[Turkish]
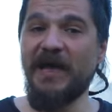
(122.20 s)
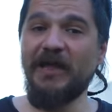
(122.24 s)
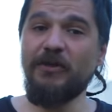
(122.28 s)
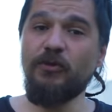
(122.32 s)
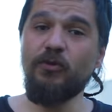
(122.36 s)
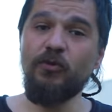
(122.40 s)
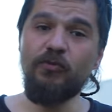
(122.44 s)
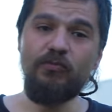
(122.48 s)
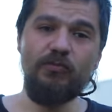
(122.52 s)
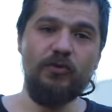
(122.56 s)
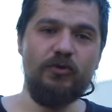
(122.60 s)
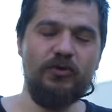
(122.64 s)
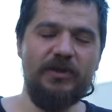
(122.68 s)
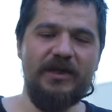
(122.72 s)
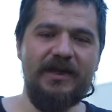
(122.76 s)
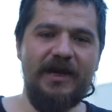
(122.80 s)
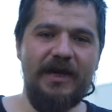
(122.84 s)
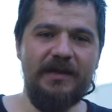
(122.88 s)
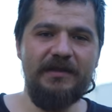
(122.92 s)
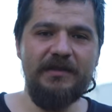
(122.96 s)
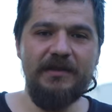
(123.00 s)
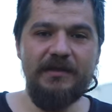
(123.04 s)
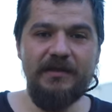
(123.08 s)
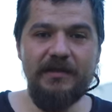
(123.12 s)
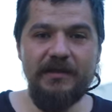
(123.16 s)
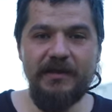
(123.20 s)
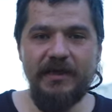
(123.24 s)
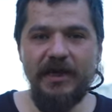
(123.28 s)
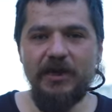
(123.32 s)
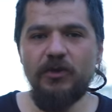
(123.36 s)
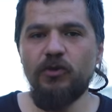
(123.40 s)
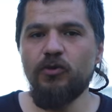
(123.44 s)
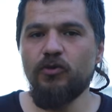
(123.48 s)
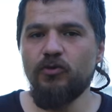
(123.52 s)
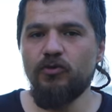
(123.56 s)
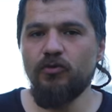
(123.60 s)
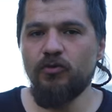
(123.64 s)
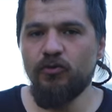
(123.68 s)
ben tüm bunları anlatırken
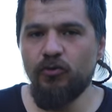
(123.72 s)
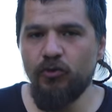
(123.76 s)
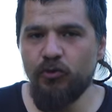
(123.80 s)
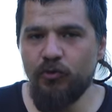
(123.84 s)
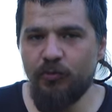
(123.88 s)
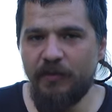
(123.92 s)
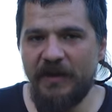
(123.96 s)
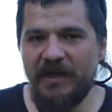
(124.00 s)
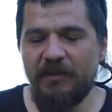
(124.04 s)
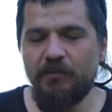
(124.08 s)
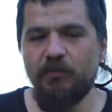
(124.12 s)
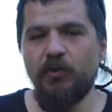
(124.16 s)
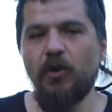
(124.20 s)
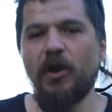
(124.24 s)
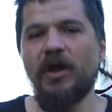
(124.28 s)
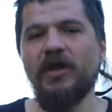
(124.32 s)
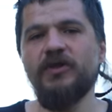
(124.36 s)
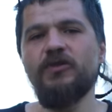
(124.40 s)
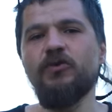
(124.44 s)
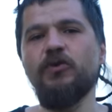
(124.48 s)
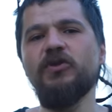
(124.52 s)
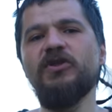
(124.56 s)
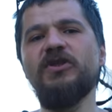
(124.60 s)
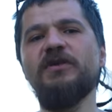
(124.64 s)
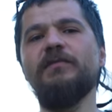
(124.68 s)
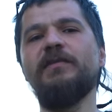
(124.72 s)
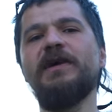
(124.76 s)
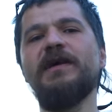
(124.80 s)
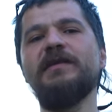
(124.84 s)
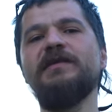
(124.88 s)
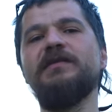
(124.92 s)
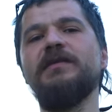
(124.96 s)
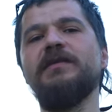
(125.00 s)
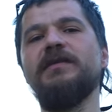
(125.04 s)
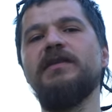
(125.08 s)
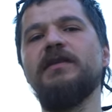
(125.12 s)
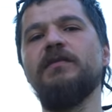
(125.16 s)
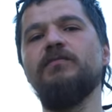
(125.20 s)
şunu unutmayın. Bu az önce
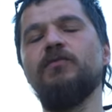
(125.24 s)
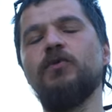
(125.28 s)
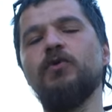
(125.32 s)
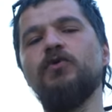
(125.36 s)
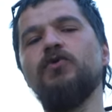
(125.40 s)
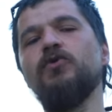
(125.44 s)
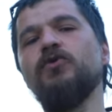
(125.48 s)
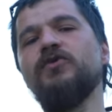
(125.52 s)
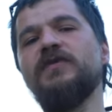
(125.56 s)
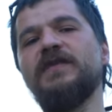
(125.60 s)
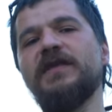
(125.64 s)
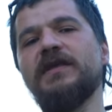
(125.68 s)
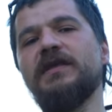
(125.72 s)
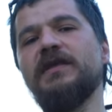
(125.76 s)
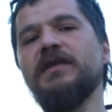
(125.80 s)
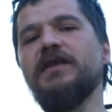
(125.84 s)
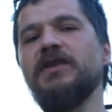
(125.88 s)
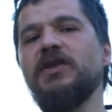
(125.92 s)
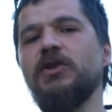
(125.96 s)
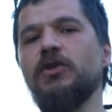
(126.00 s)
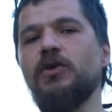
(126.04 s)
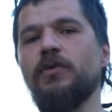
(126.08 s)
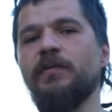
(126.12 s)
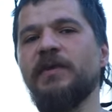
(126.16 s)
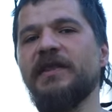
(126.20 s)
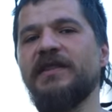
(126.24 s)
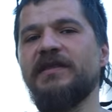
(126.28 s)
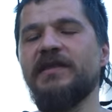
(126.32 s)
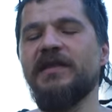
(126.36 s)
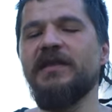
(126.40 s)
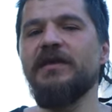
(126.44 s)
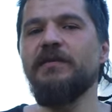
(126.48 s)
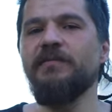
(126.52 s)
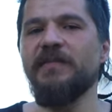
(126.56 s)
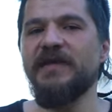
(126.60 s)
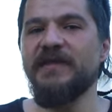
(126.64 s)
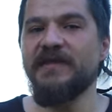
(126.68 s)
bahsettiğim günlük 8 kilometrelik